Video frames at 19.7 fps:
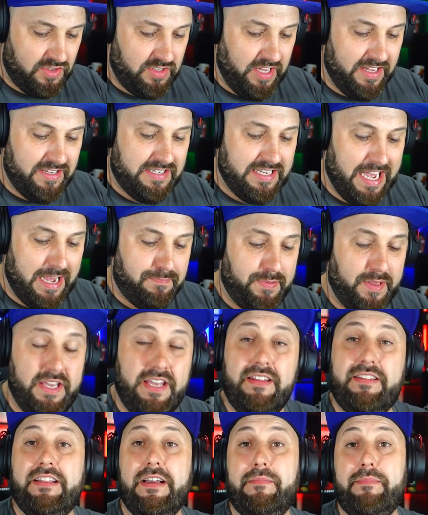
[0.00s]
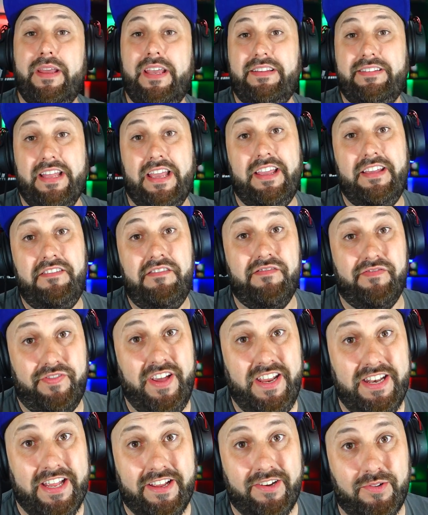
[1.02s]
Tem zap e também tem
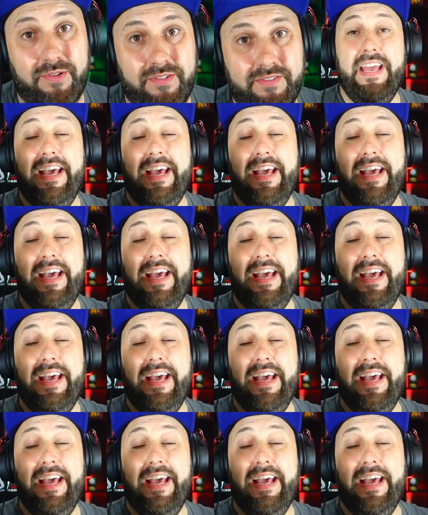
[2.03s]
veneno.